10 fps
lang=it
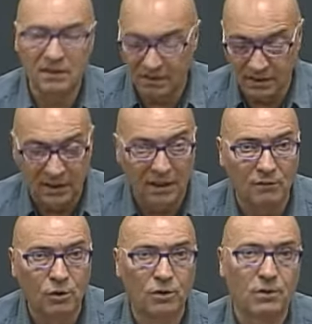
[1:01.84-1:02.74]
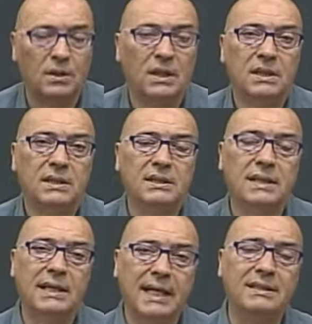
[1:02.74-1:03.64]
di lavoro
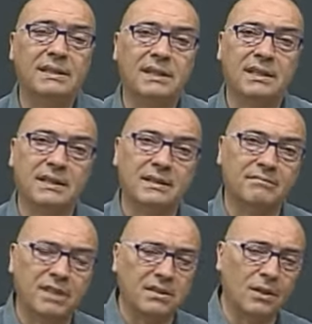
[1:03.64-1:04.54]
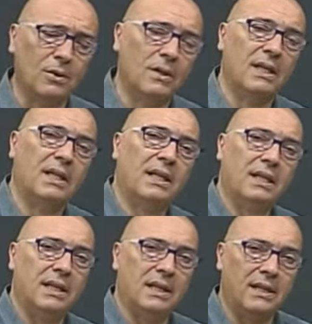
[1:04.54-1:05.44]
dell'editing video,
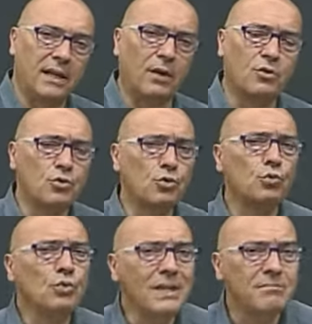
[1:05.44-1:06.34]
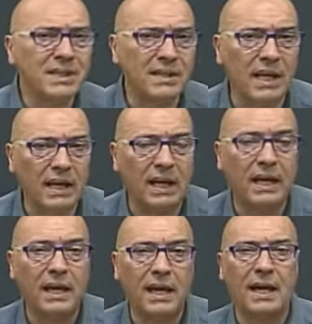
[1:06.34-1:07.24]
eh, ecco, sono tutte materie
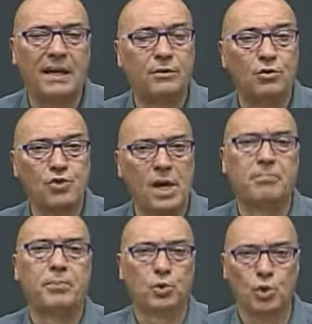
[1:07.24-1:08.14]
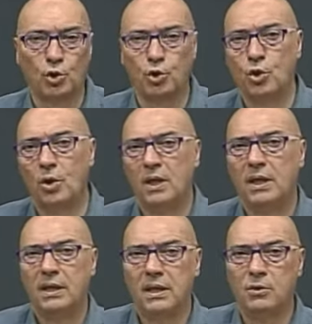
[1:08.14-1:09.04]
che hanno già prodotto
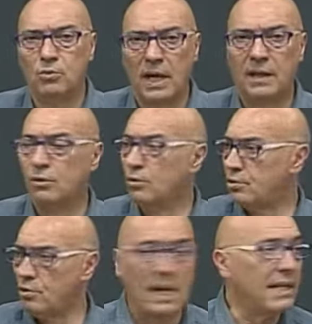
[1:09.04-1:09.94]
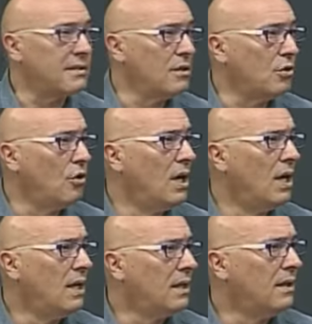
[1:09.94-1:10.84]
in un anno scolastico
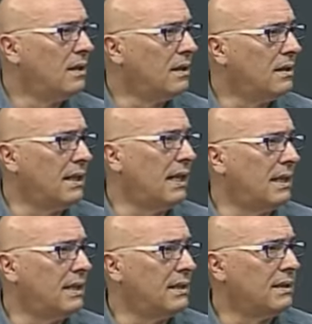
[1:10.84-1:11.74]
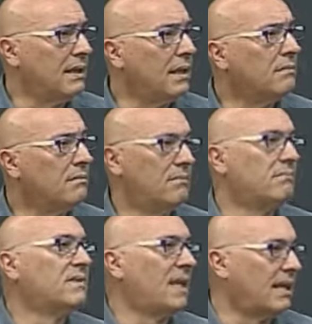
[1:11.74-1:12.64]
eh, la, la,
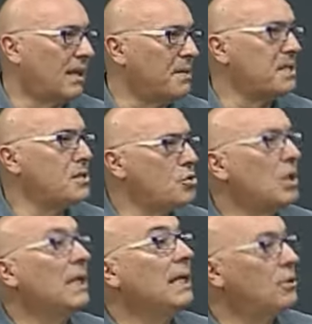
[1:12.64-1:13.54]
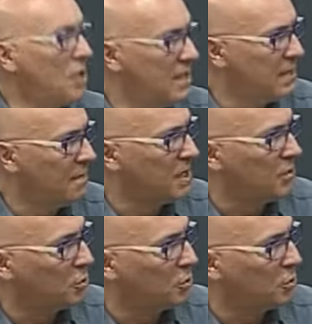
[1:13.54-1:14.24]
tecnicamente si dice il licenziamento di